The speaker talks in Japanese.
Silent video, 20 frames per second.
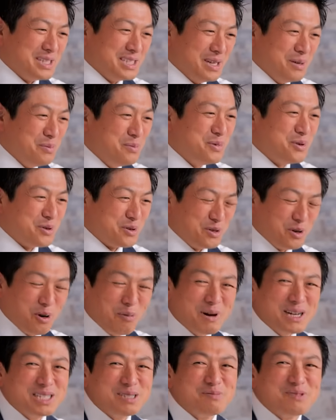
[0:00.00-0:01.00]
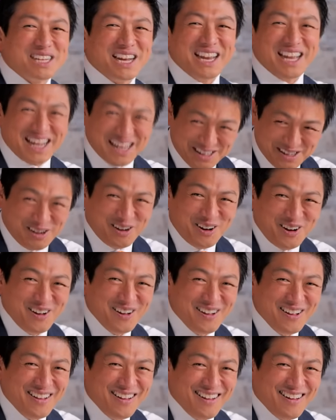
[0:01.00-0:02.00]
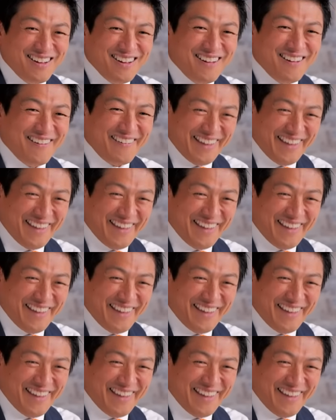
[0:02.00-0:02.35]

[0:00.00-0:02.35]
全部グローバリズムじゃねえか